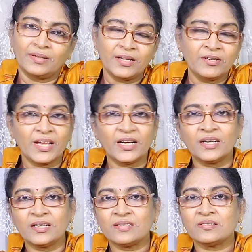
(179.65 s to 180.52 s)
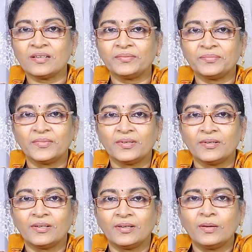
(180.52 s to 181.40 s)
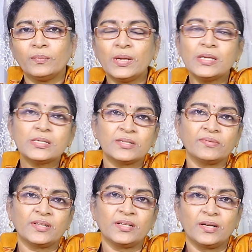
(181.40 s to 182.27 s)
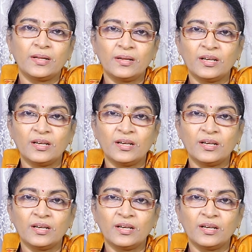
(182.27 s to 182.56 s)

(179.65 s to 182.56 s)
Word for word: నేను గ్యారంటీ ఇస్తాను మీ ఇష్టం కదండి